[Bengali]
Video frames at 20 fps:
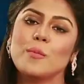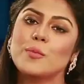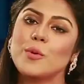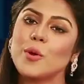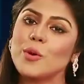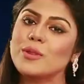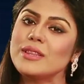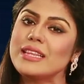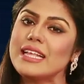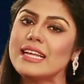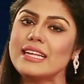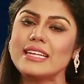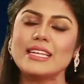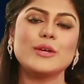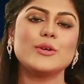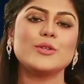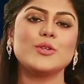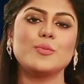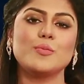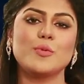
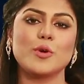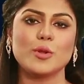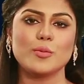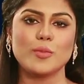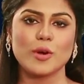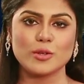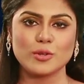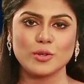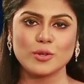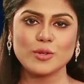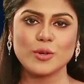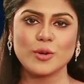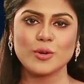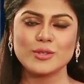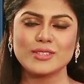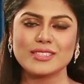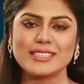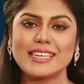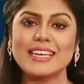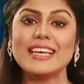প্রতিনিয়ত পরিবর্তন
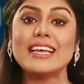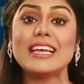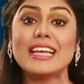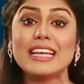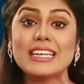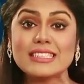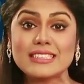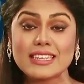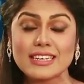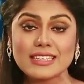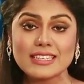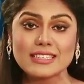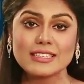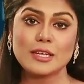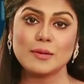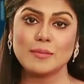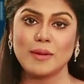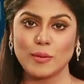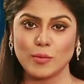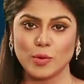ঘটছে
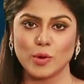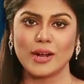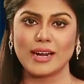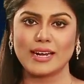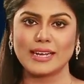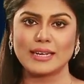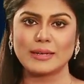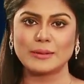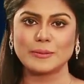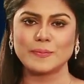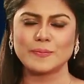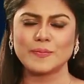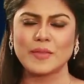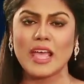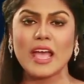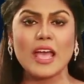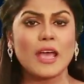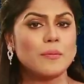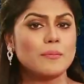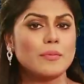ইন্টারনেটের ব্যবহারের
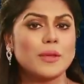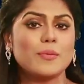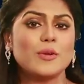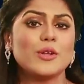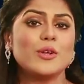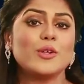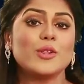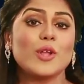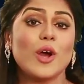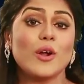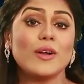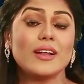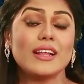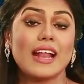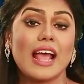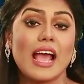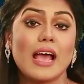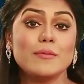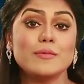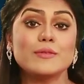বিভিন্ন
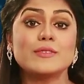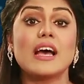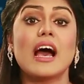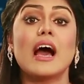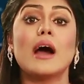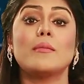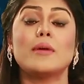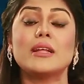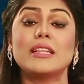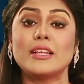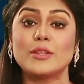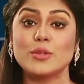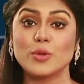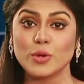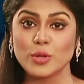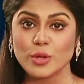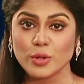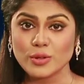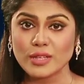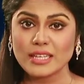ধরনের অ্যাপস আমাদের
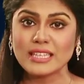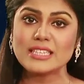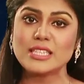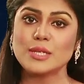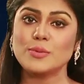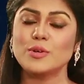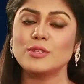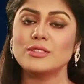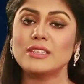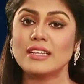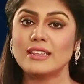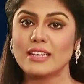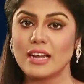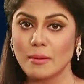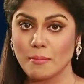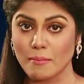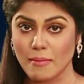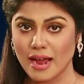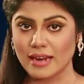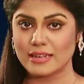দৈনন্দিন
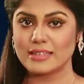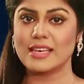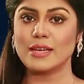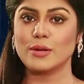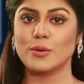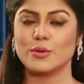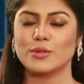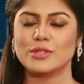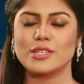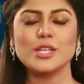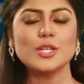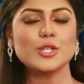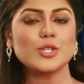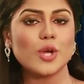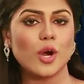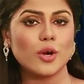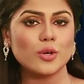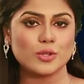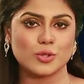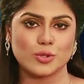জীবনযাত্রার মানকে করছে
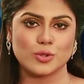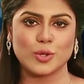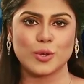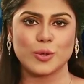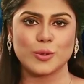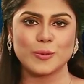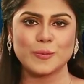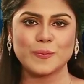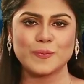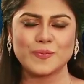সহজতর